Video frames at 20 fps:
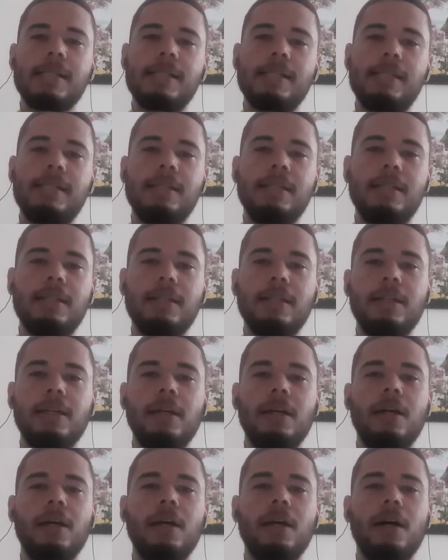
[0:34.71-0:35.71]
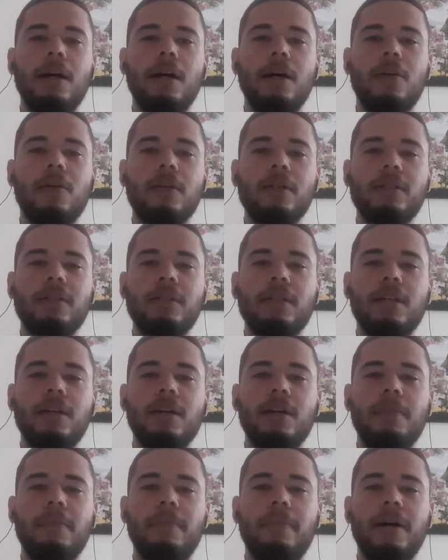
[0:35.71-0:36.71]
seguir a nossa,